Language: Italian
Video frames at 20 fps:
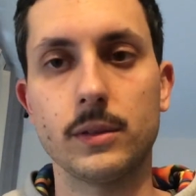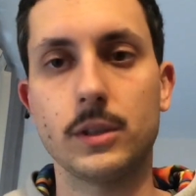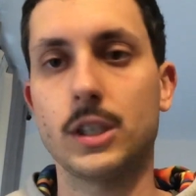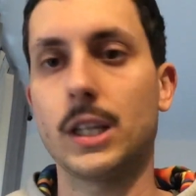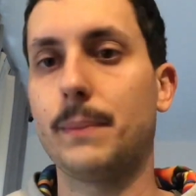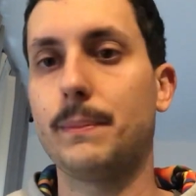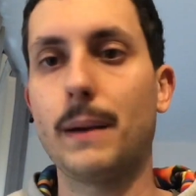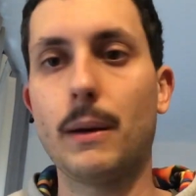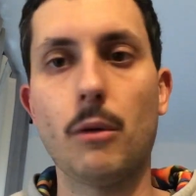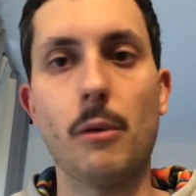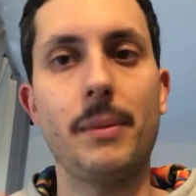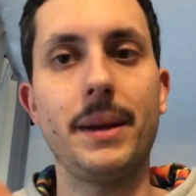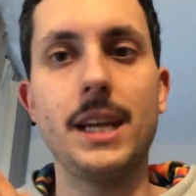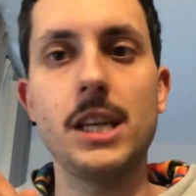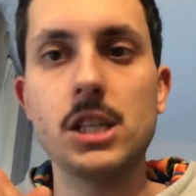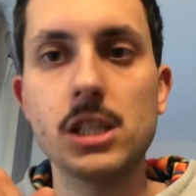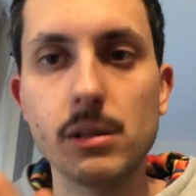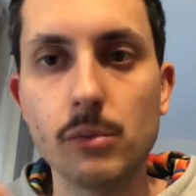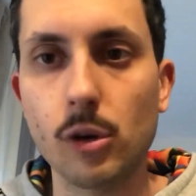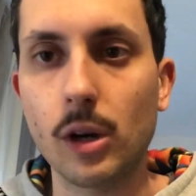Sappiamo
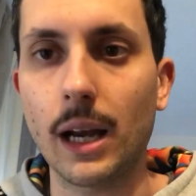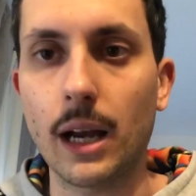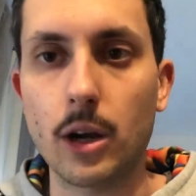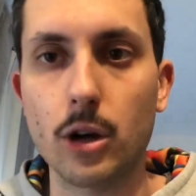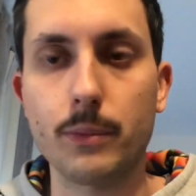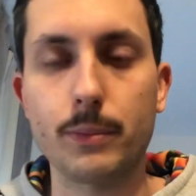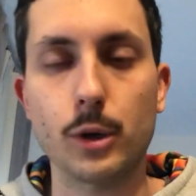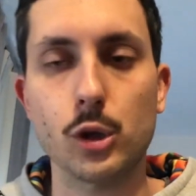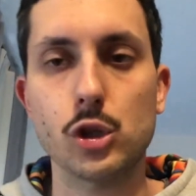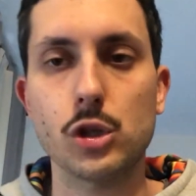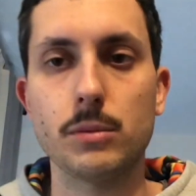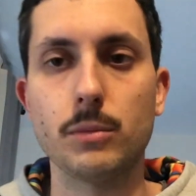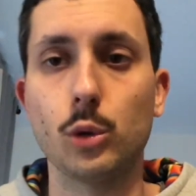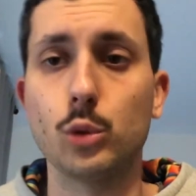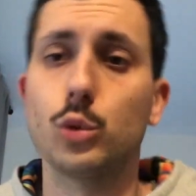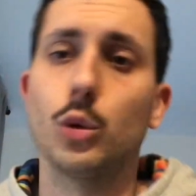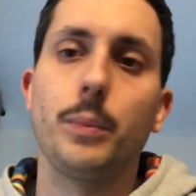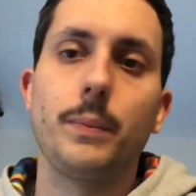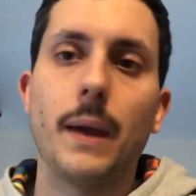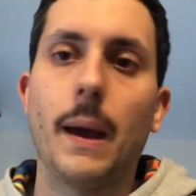benissimo che l'anno prossimo è
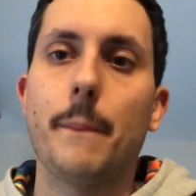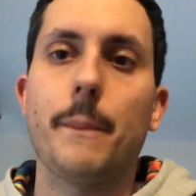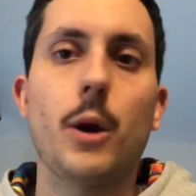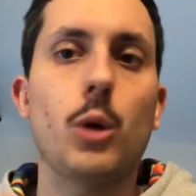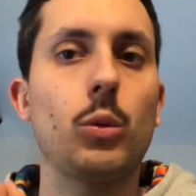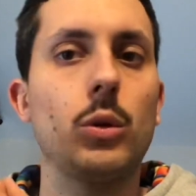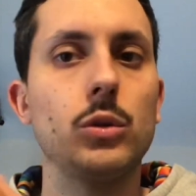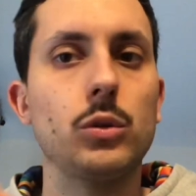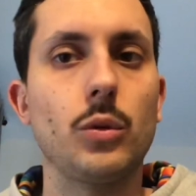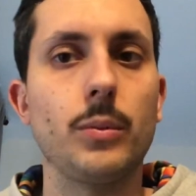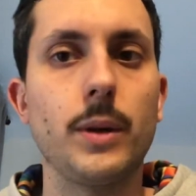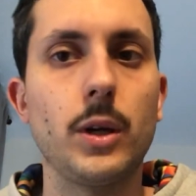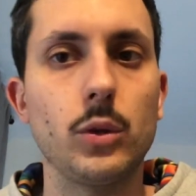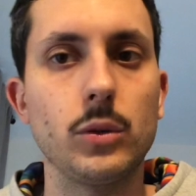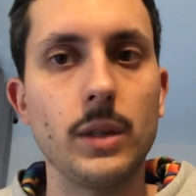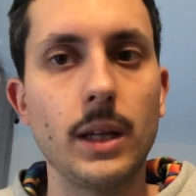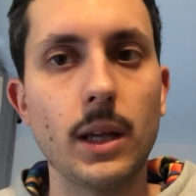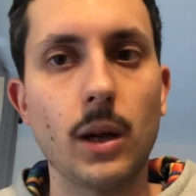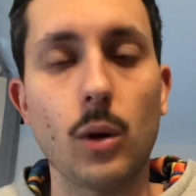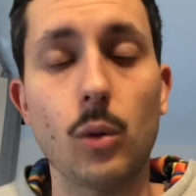utopia, però quantomeno
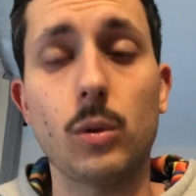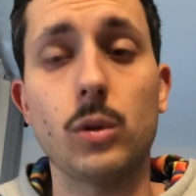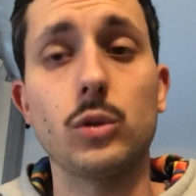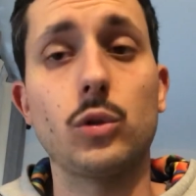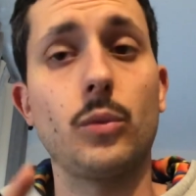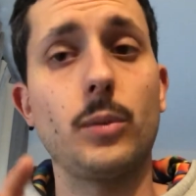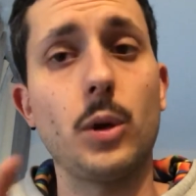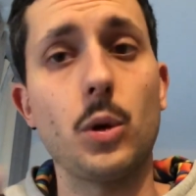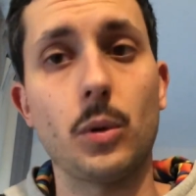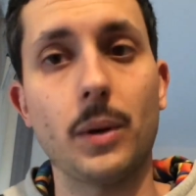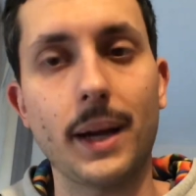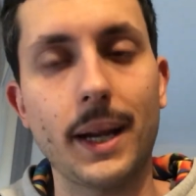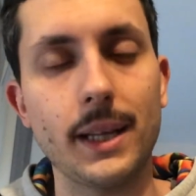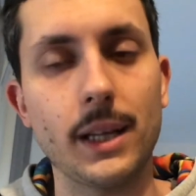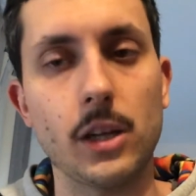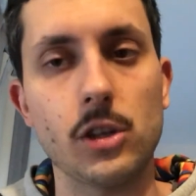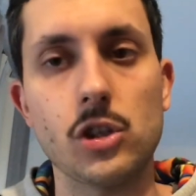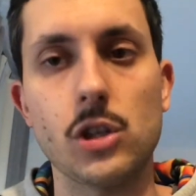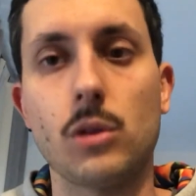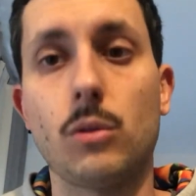dirlo, quantomeno
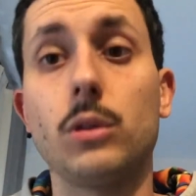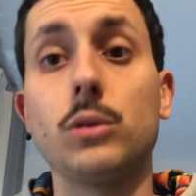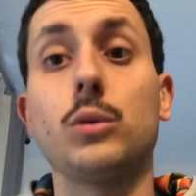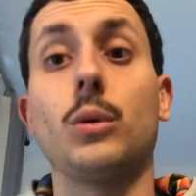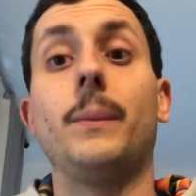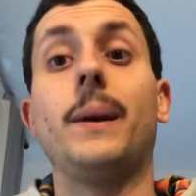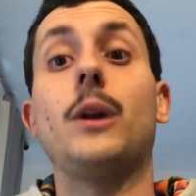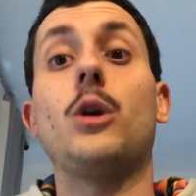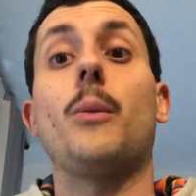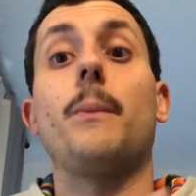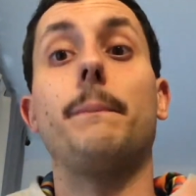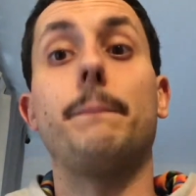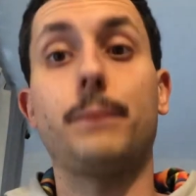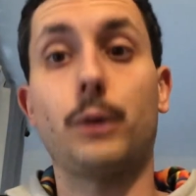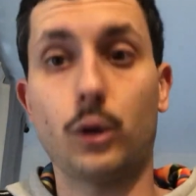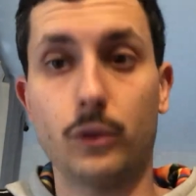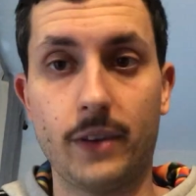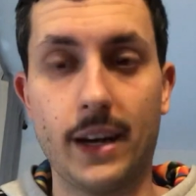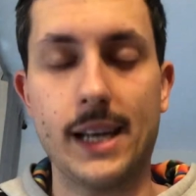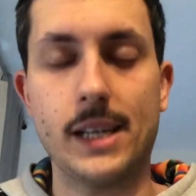crederci, quantomeno
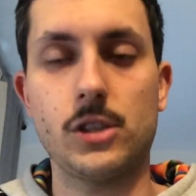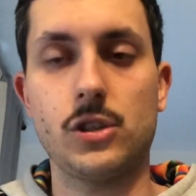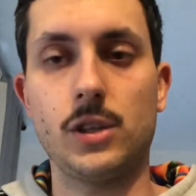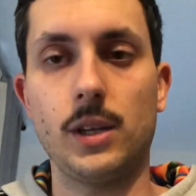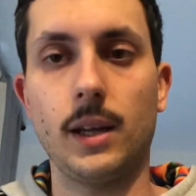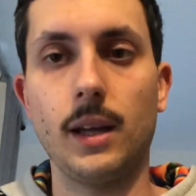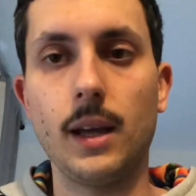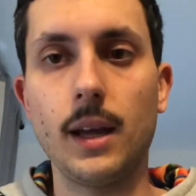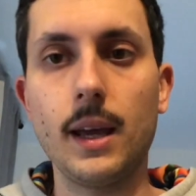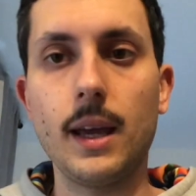provarci.